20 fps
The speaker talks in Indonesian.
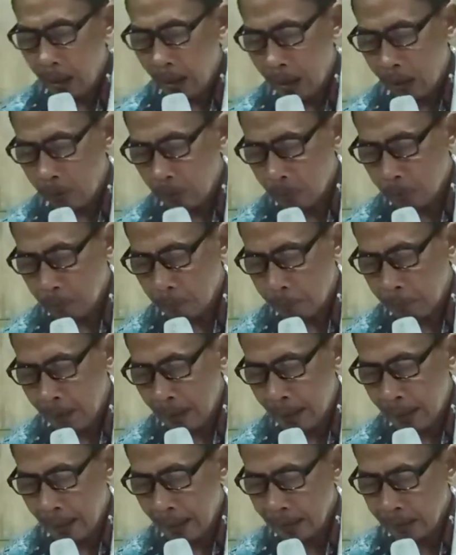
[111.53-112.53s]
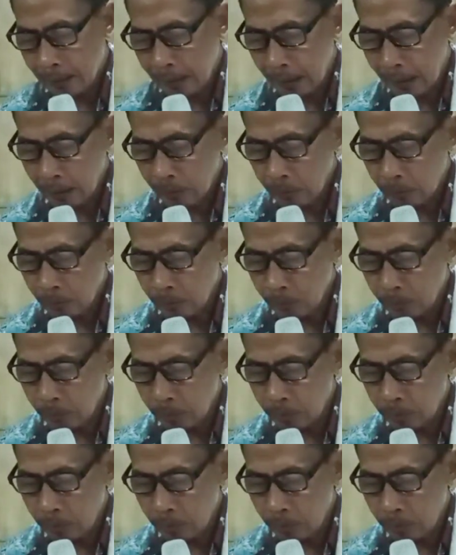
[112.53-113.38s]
au tahu